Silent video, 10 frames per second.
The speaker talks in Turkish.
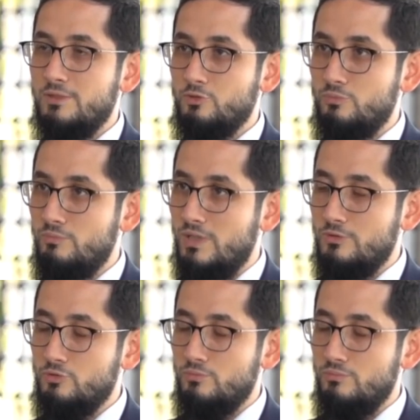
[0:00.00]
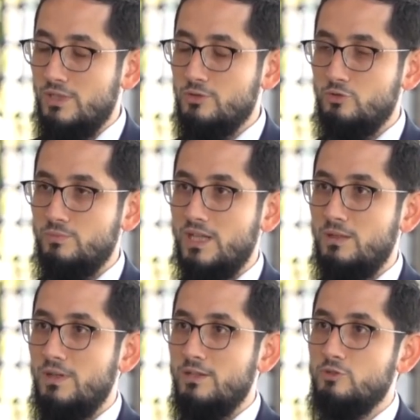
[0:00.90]
masum, mazum,
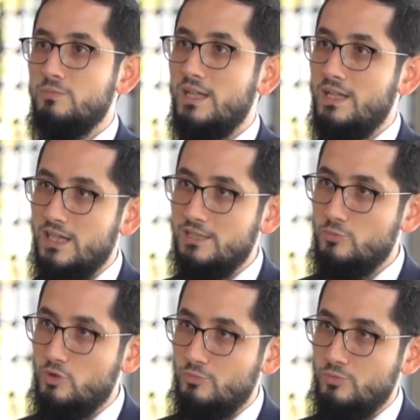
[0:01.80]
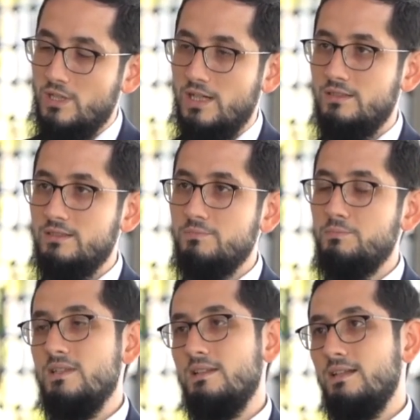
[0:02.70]
mazlumlara, masumlara yardımcı olmuşlardır.
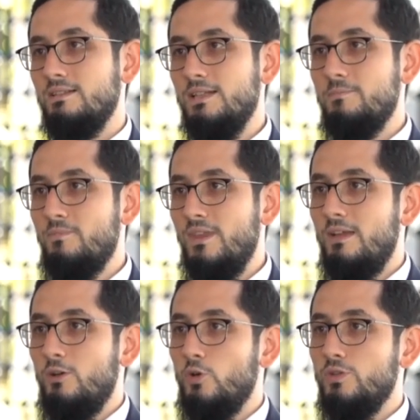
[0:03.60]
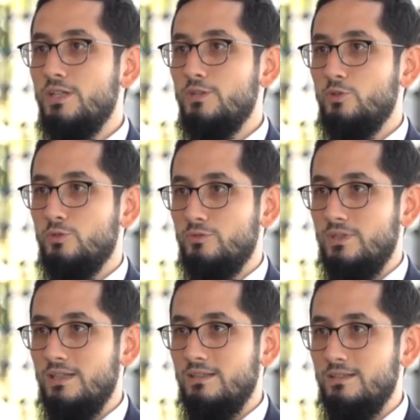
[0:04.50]
Bizler de onların
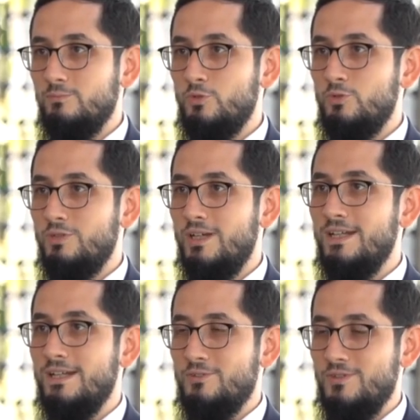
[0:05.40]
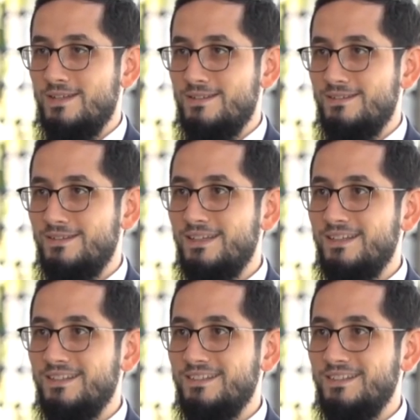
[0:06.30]
yolunda bu gayret
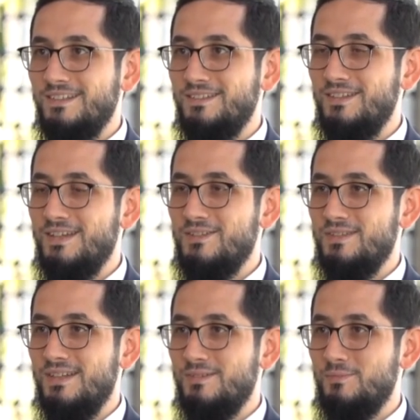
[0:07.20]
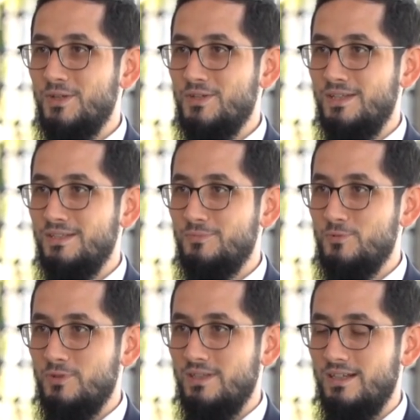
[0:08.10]
içerisinde e, Diyanet İşleri
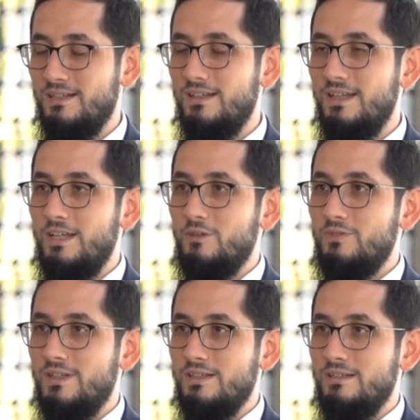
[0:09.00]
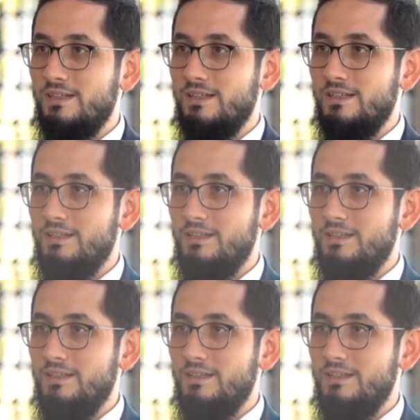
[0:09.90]
Başkanlığımız olarak ve e,